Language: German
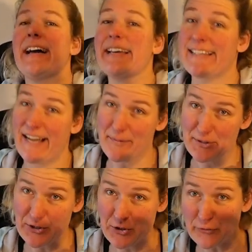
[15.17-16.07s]
Ich habe
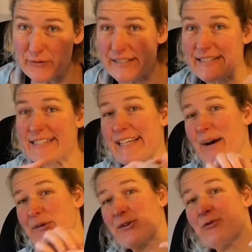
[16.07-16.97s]
getüftelt, ich
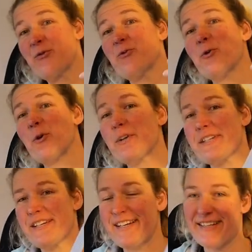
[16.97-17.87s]
habe geflucht.